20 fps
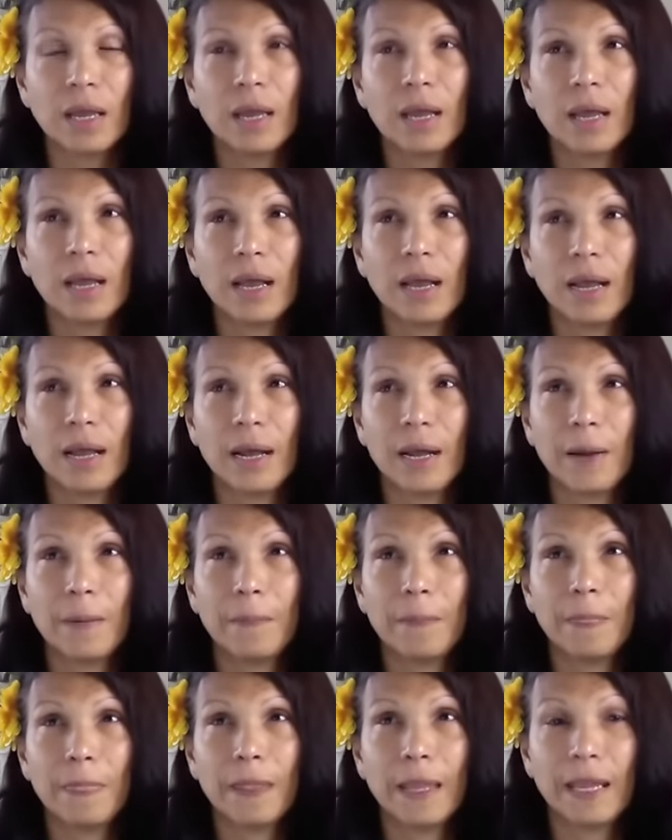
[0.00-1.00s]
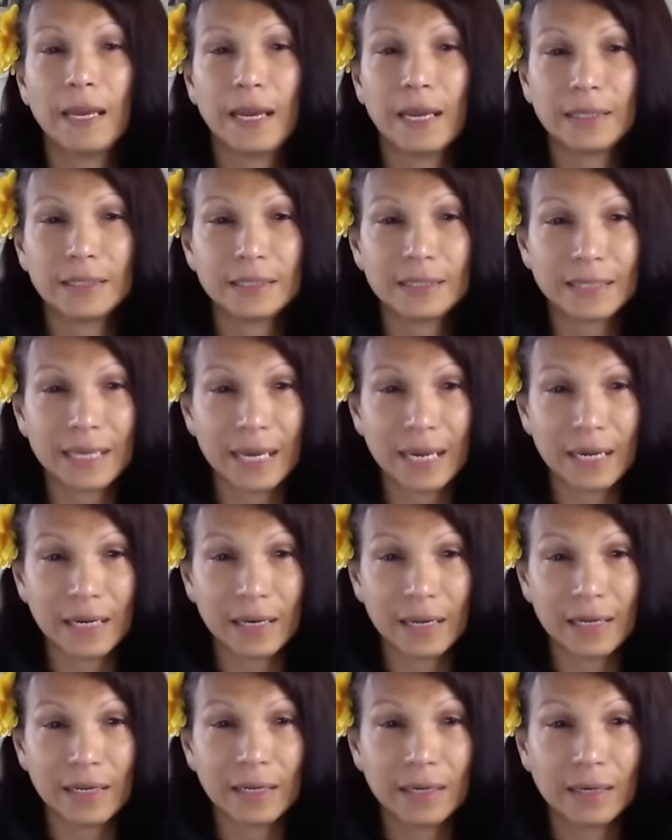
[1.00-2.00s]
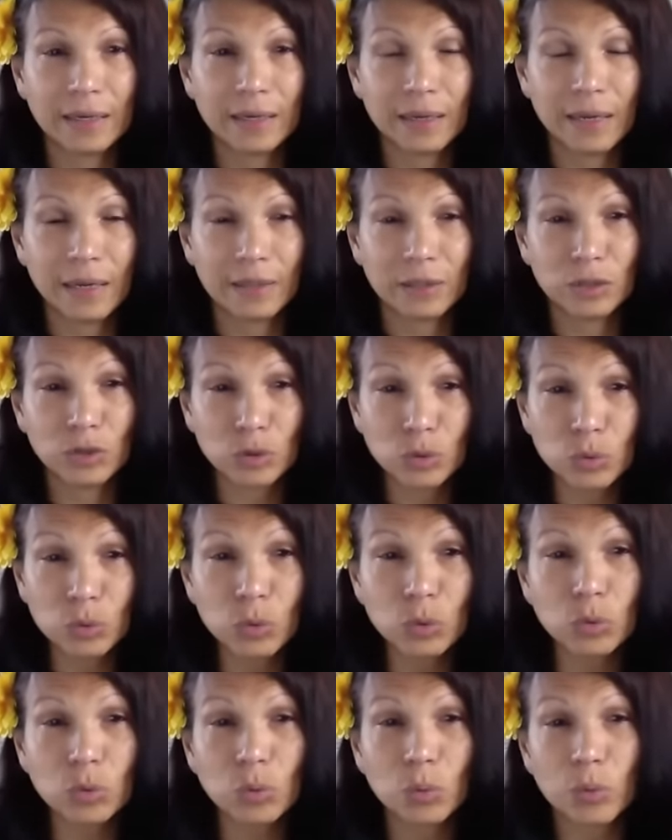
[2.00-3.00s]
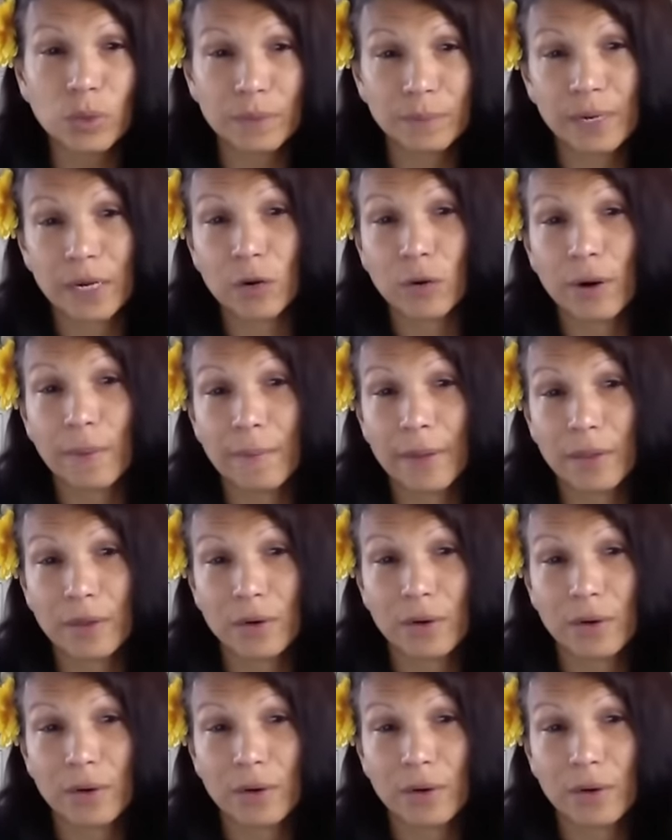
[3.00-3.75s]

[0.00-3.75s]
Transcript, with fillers: a ja zostałam w szkole i opiekowały się mną babcia i ciocia.